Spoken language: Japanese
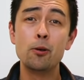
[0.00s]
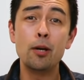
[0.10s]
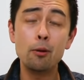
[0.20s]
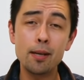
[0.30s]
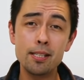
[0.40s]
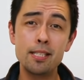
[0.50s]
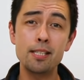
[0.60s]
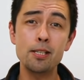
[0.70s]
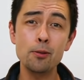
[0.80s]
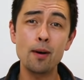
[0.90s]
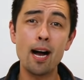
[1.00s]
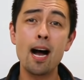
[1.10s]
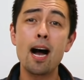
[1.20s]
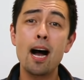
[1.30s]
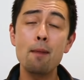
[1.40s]
これは実
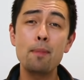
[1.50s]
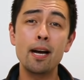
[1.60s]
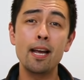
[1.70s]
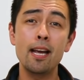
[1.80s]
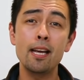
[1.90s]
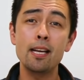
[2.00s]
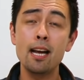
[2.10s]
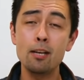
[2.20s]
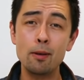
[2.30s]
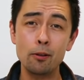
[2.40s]
は、ハパ英会話